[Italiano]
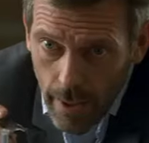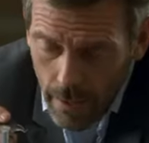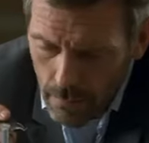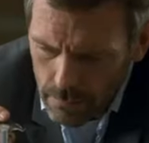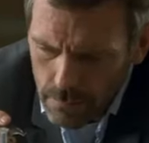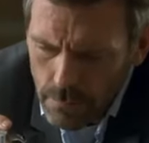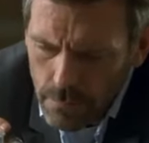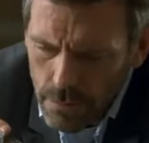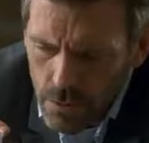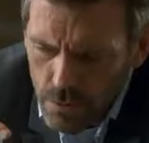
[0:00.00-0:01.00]
Lo so.
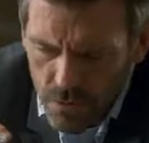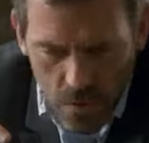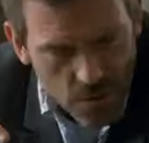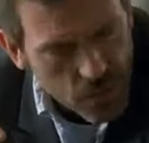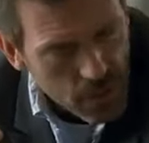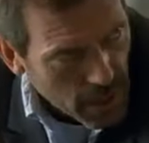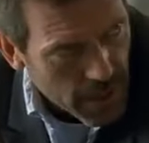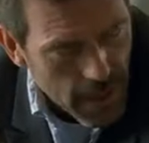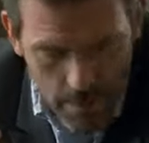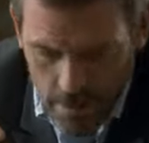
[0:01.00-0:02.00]
Niente danni
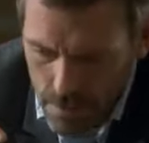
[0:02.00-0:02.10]
strutturali